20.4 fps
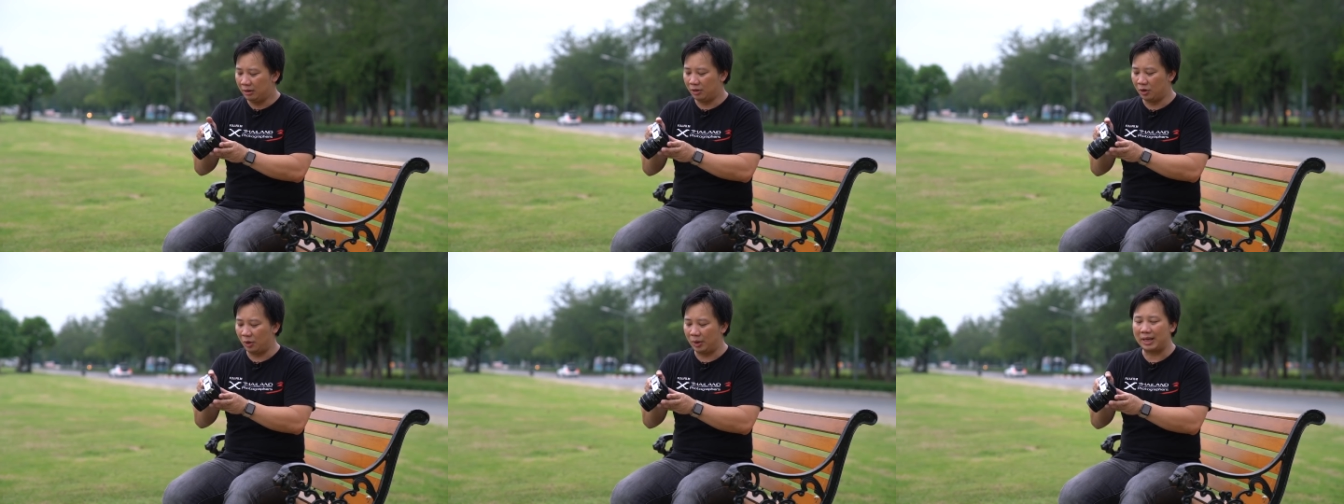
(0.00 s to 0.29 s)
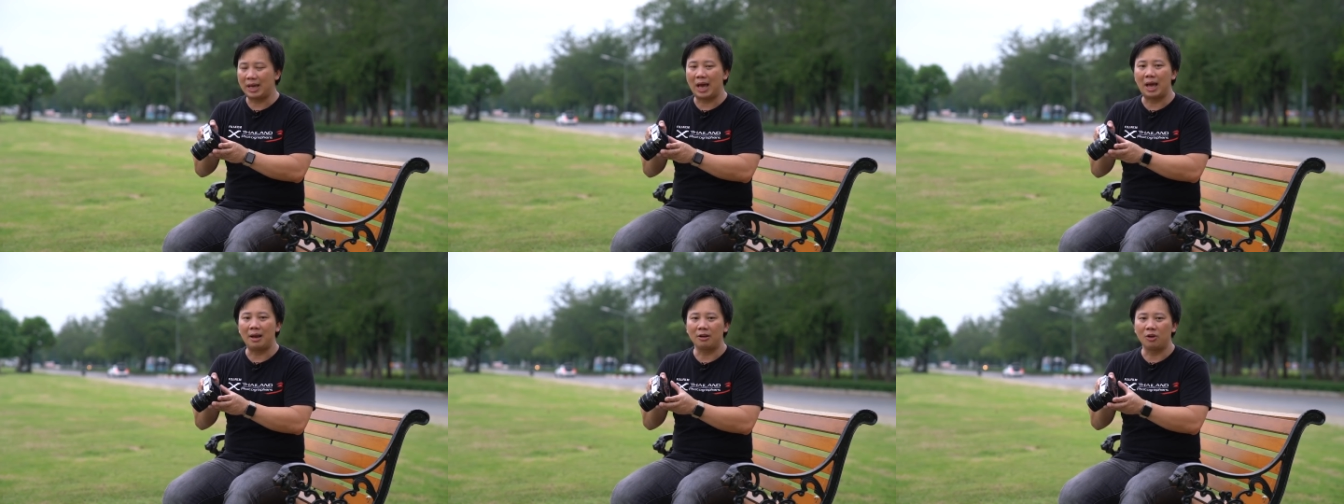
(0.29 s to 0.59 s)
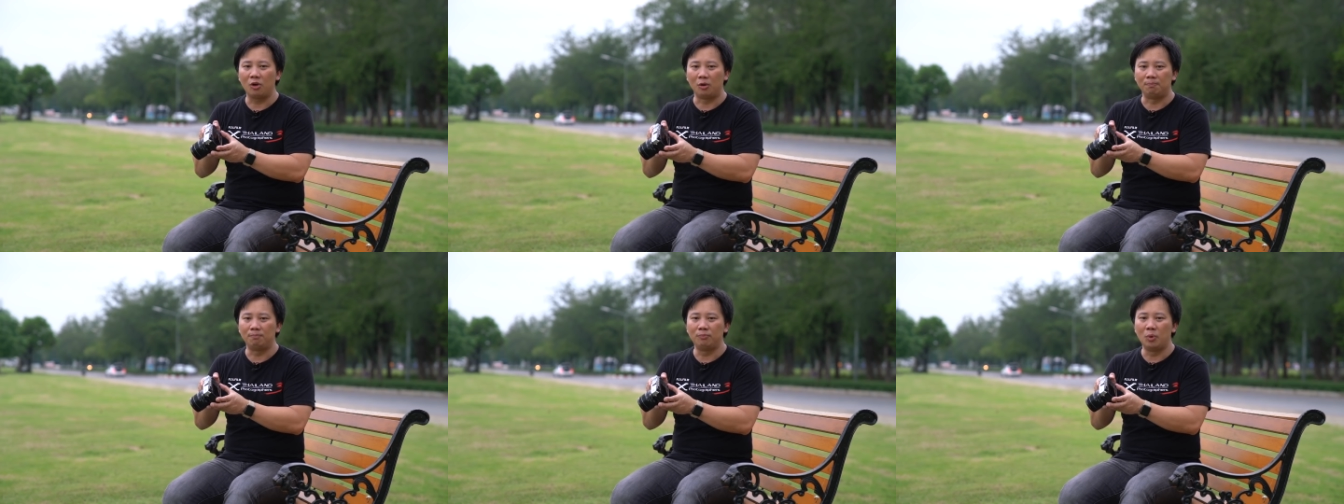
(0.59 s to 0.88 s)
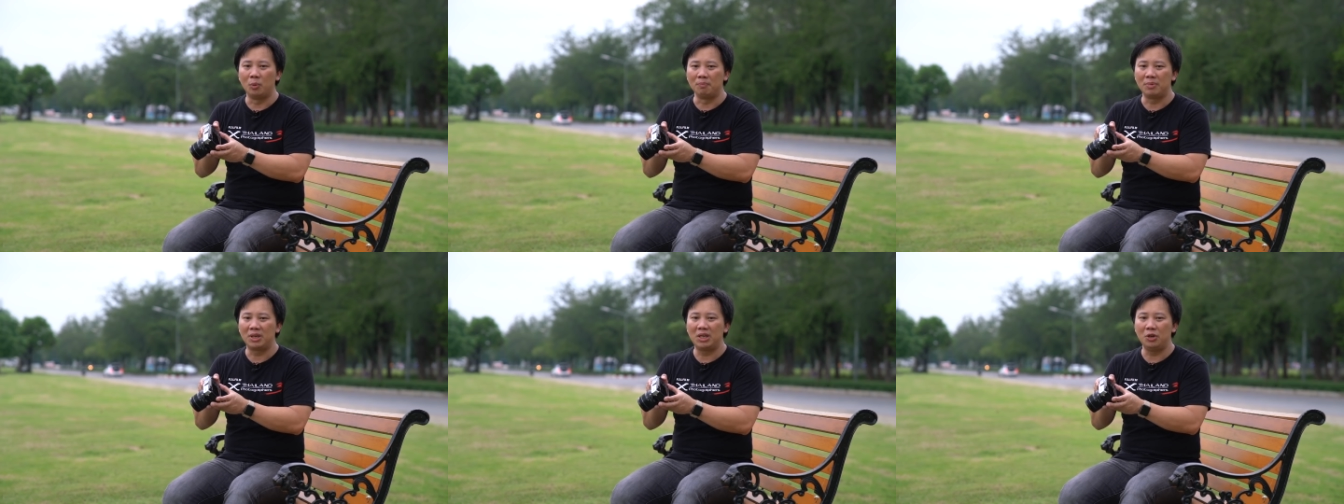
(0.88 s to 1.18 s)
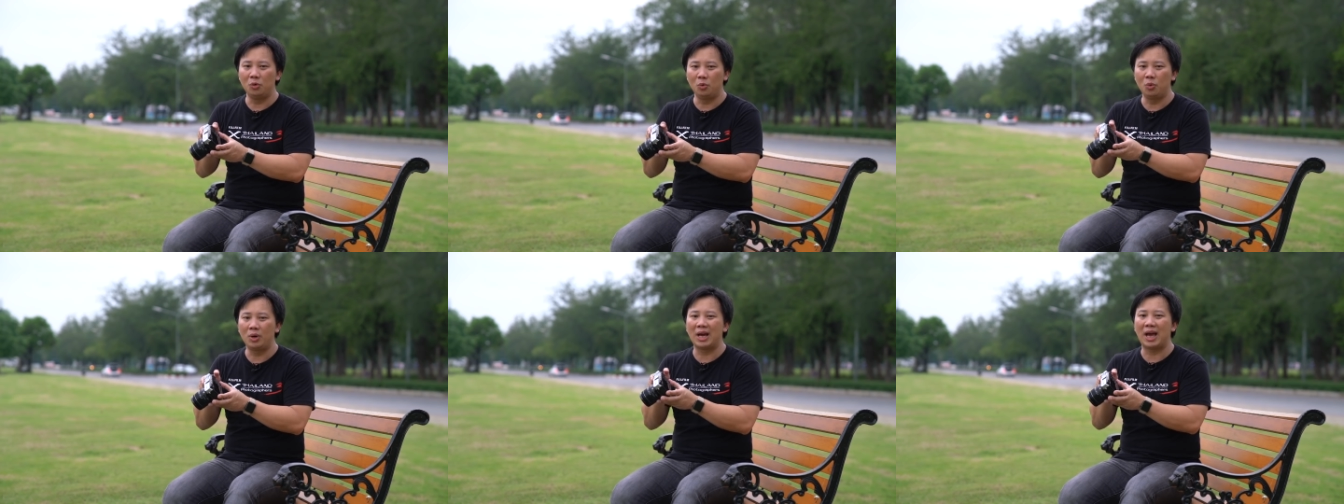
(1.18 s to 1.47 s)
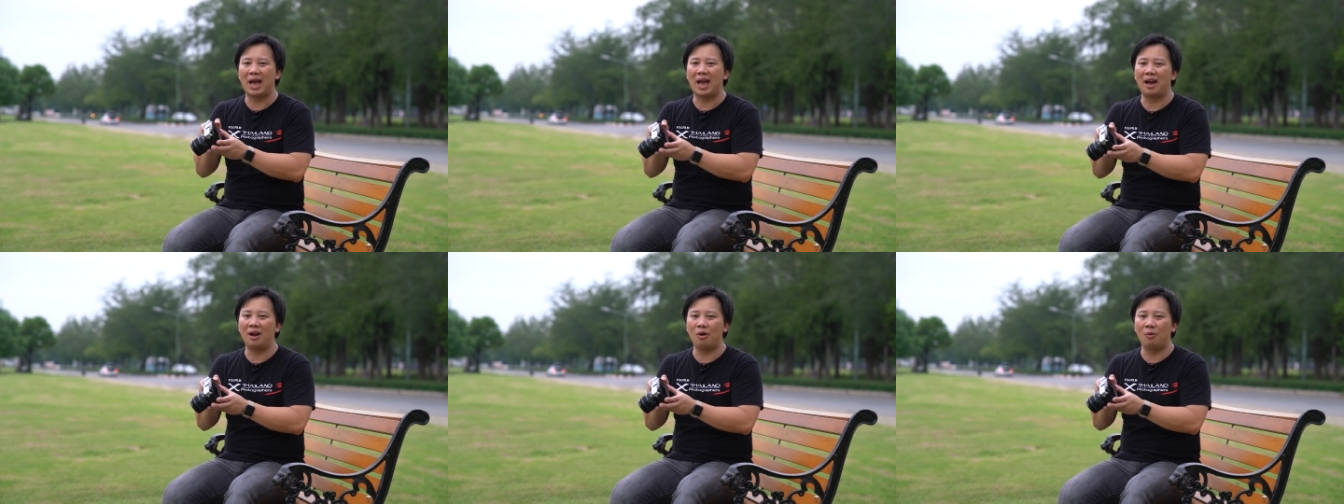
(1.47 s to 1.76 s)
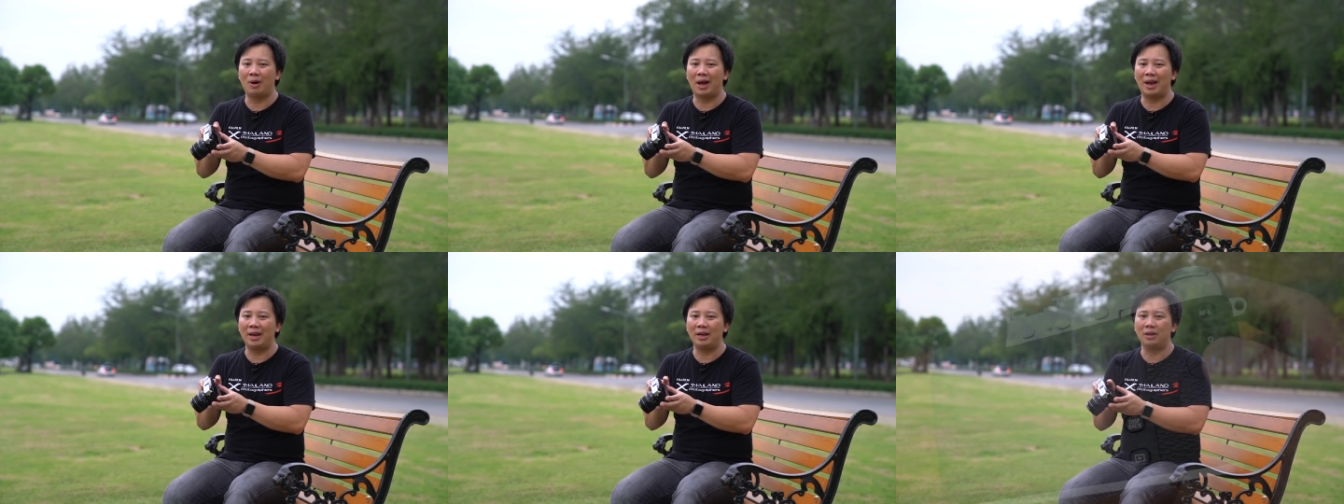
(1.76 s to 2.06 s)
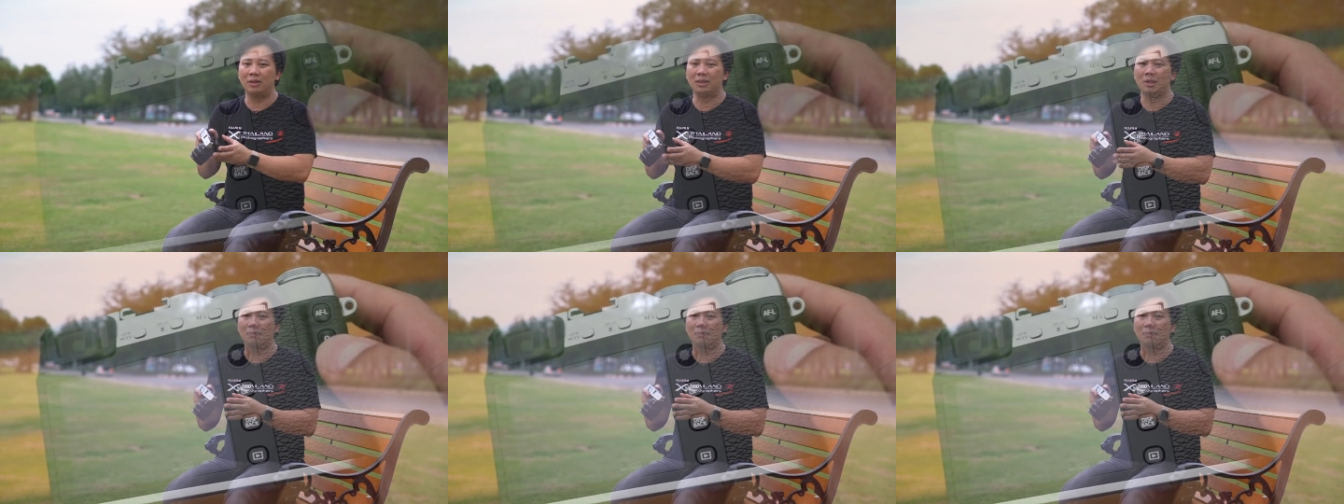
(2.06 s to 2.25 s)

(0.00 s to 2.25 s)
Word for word: โดยการกดปุ่มคิวค้างเอาไว้ ก็